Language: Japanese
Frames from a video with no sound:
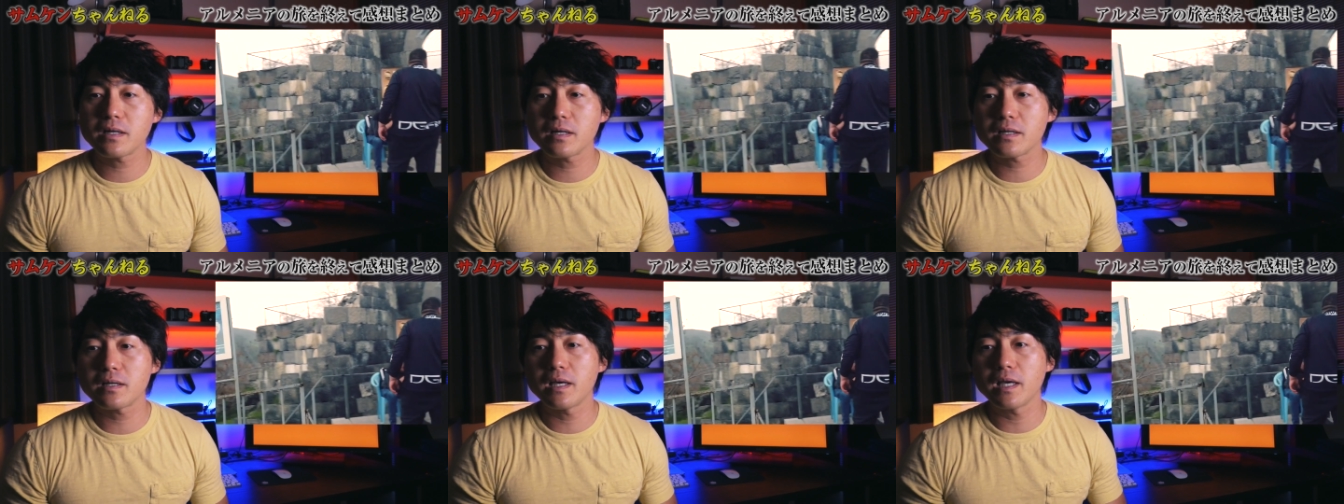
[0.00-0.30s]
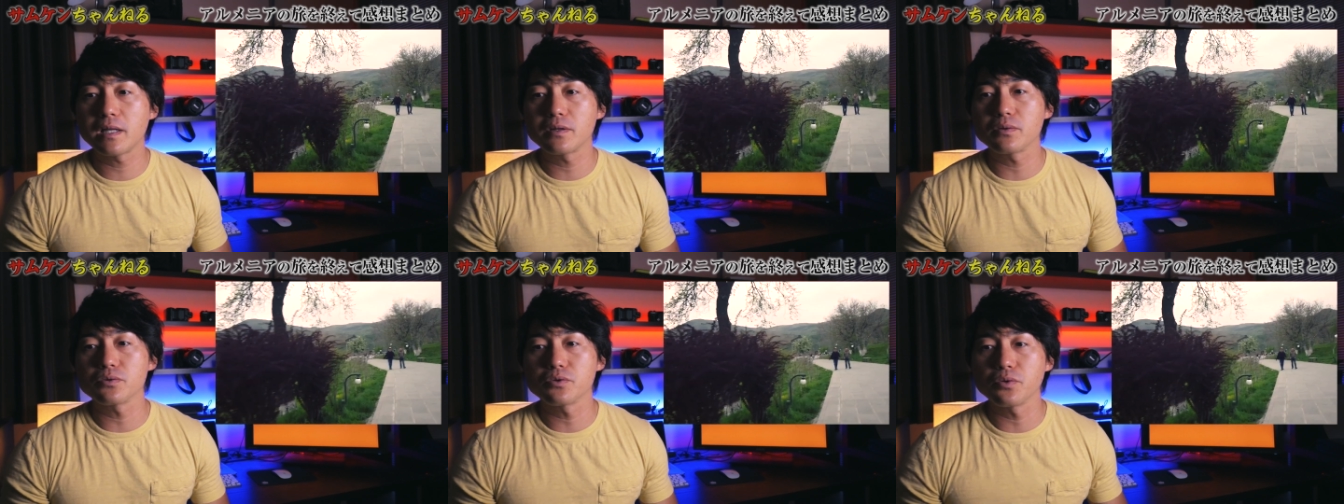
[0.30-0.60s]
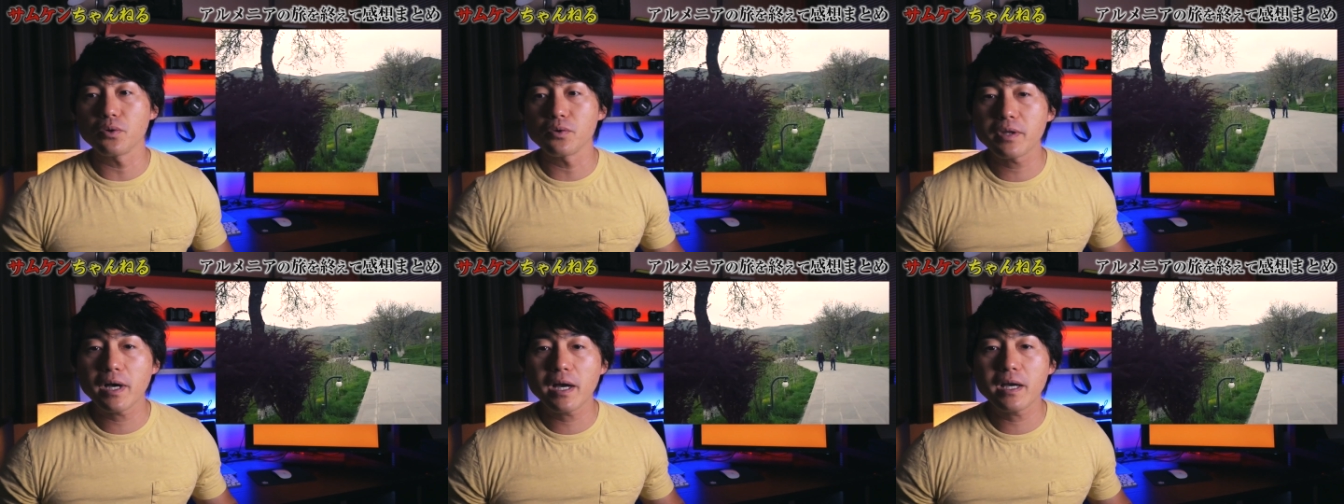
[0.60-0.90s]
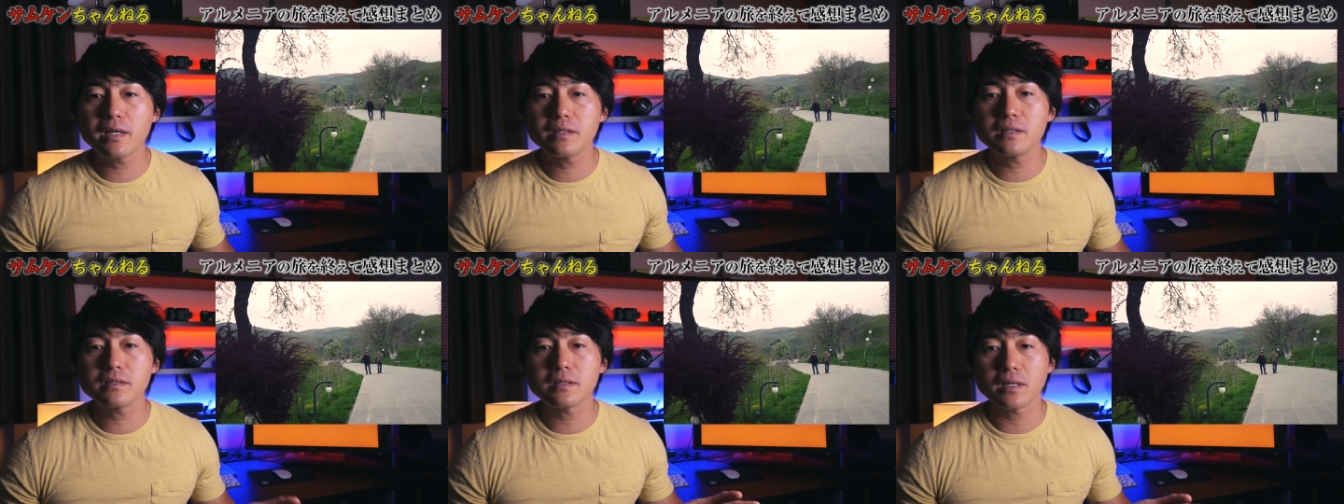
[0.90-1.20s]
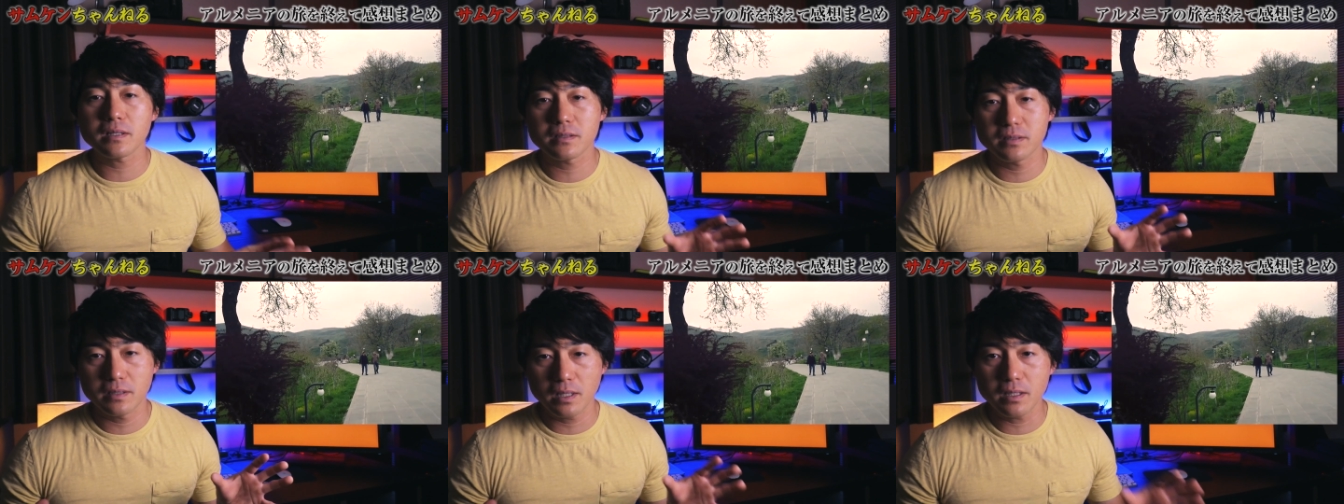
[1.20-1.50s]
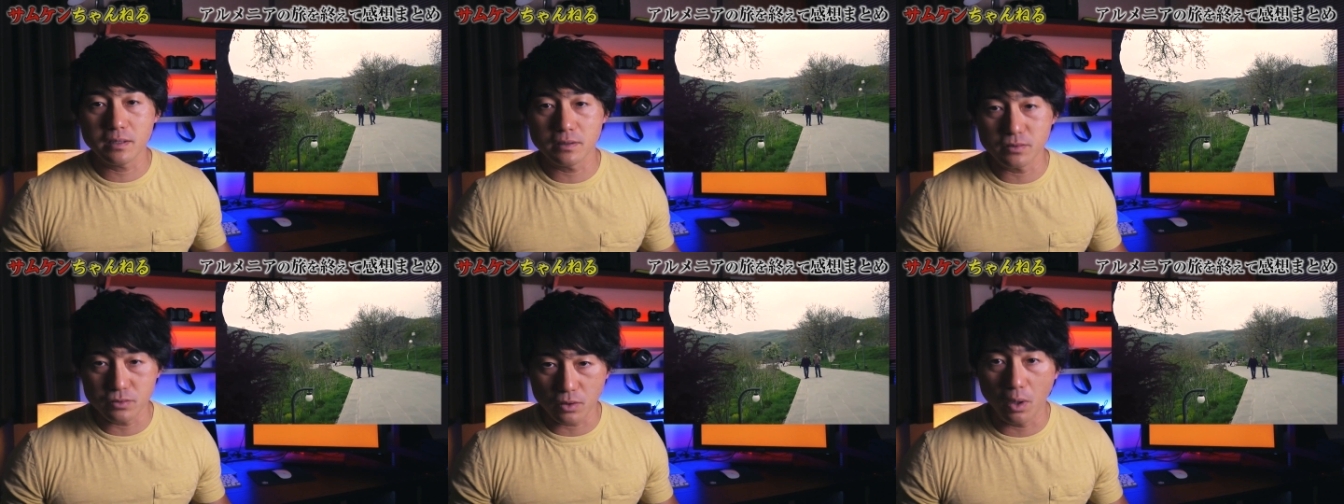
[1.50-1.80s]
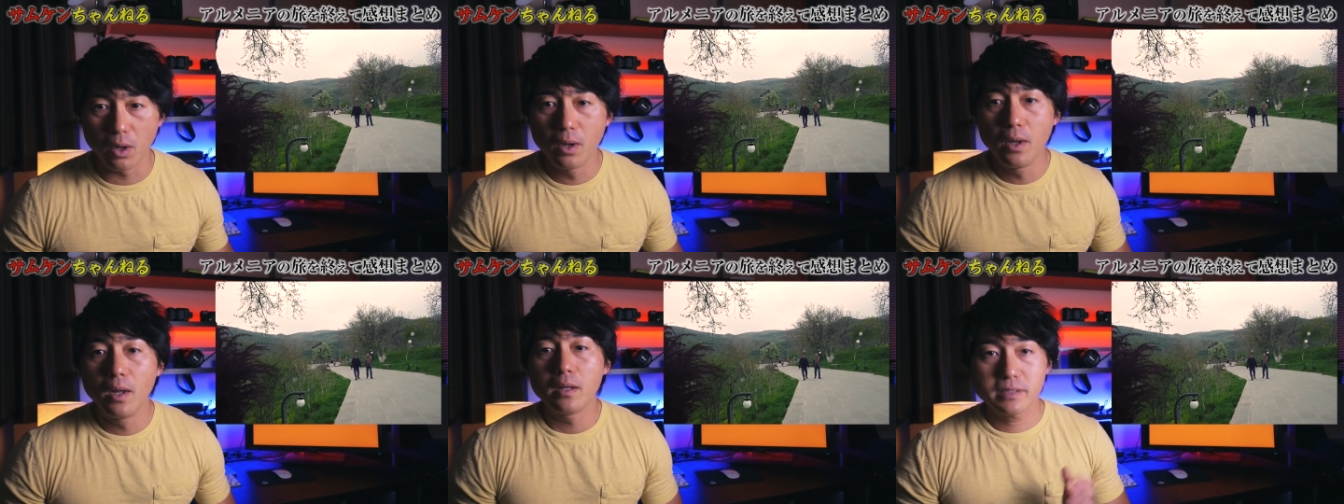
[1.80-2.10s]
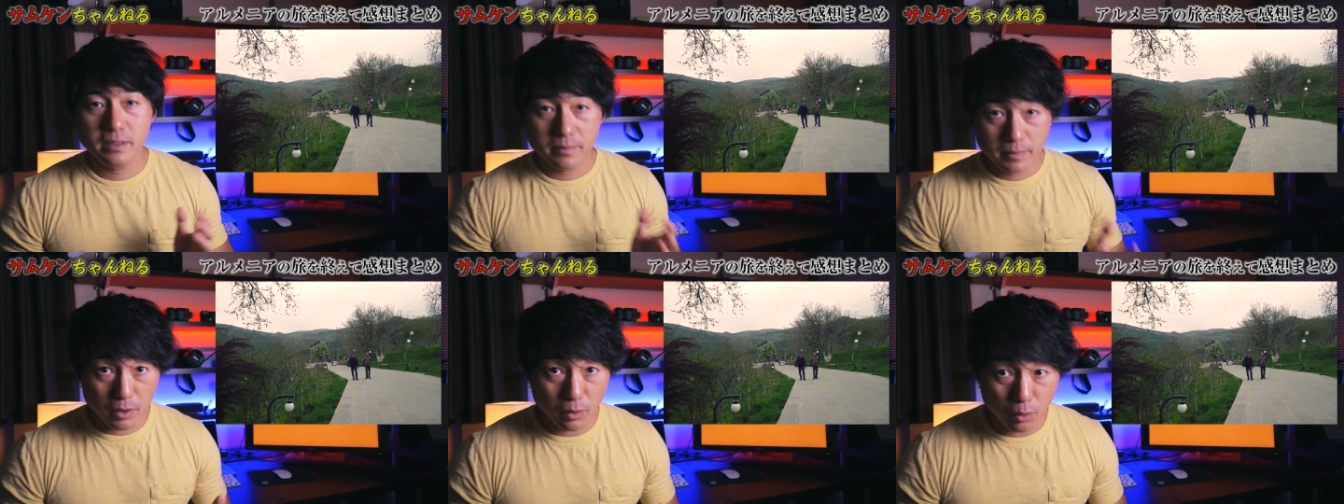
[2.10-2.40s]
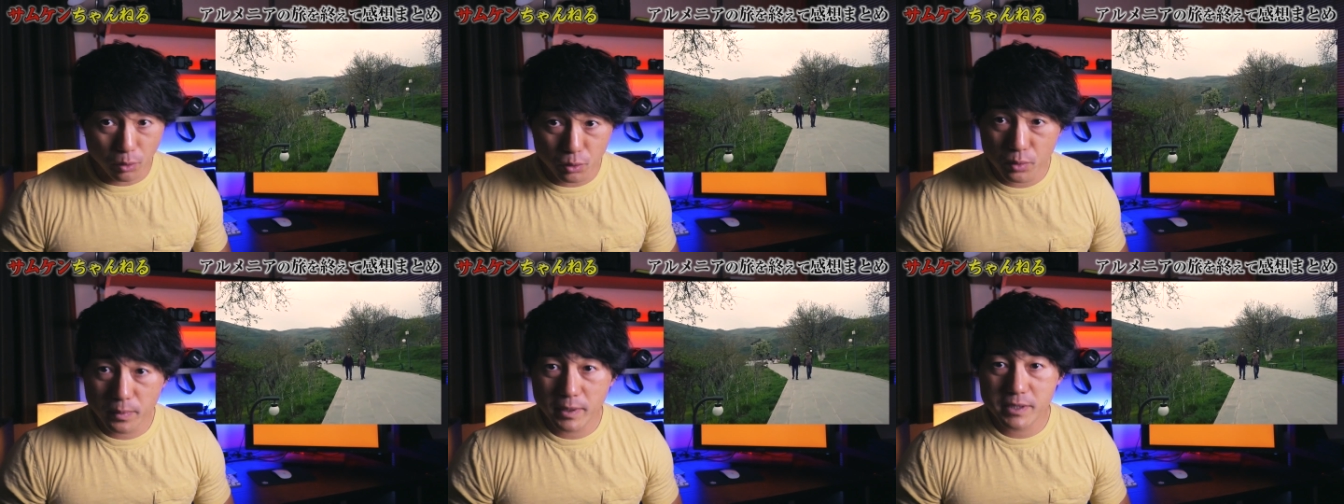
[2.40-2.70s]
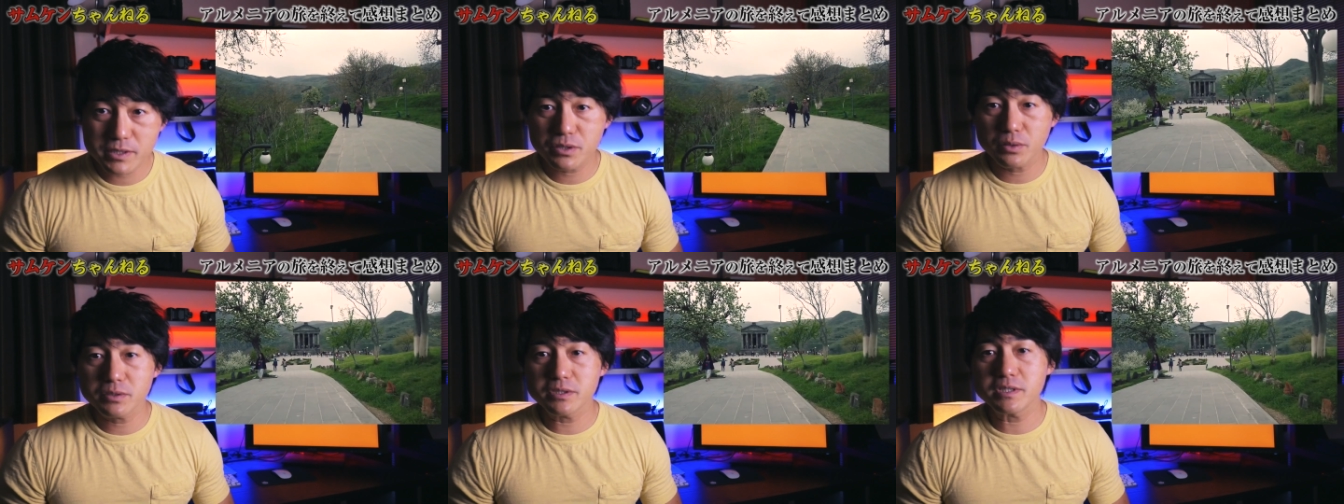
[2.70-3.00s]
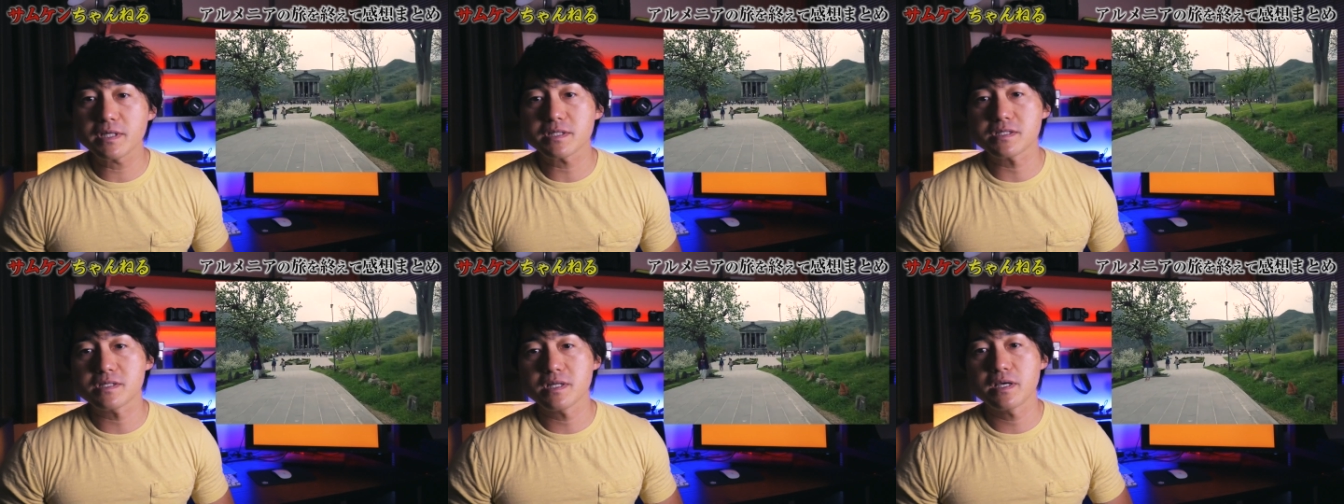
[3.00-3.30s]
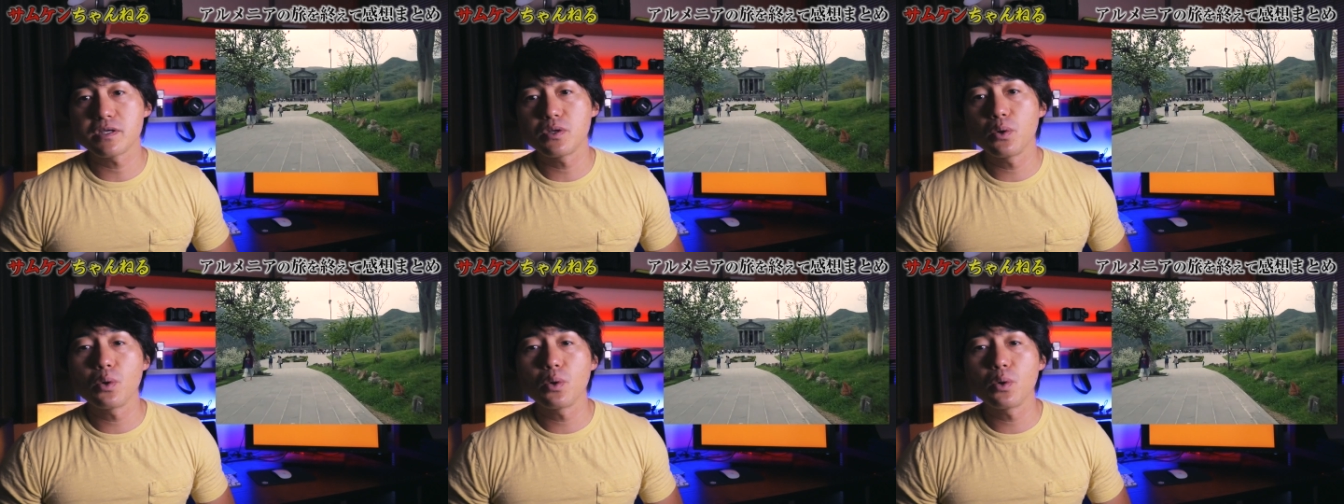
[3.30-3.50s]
角形の土台に立っていると。で、まあ、この場所にですね、